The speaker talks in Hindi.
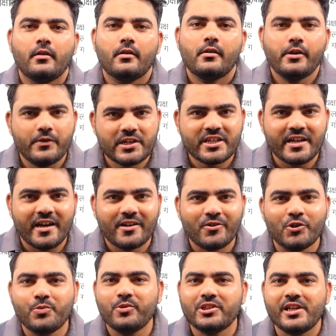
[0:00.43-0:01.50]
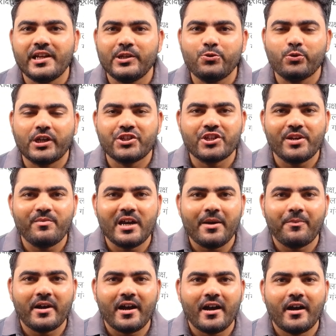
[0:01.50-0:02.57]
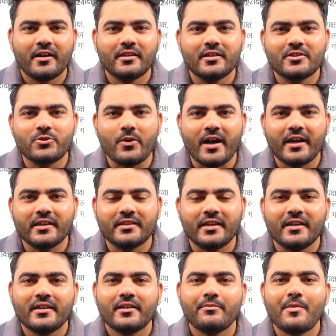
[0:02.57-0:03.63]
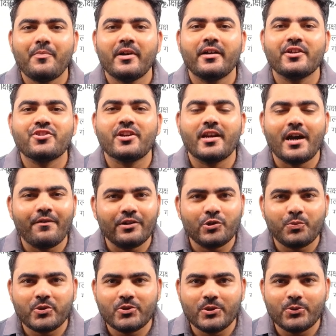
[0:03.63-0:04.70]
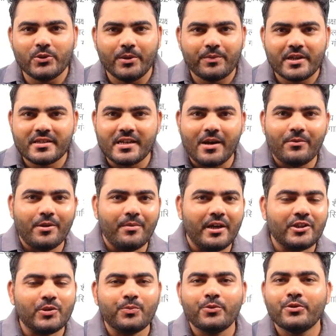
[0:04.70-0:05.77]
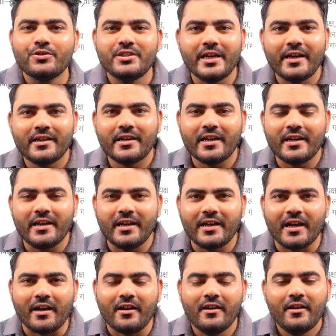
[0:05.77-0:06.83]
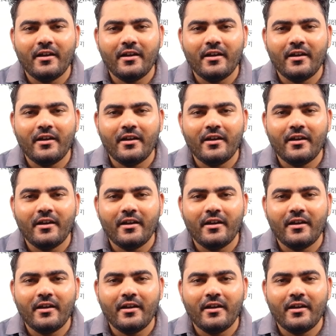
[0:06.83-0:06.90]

नमस्कार गुडबुदली एजुकेशन में आपका हार्दिक स्वागत है मैं पंकज शेरावत उपस्थित हूँ आपके सामने महत्वपूर्ण जानकारी लेकर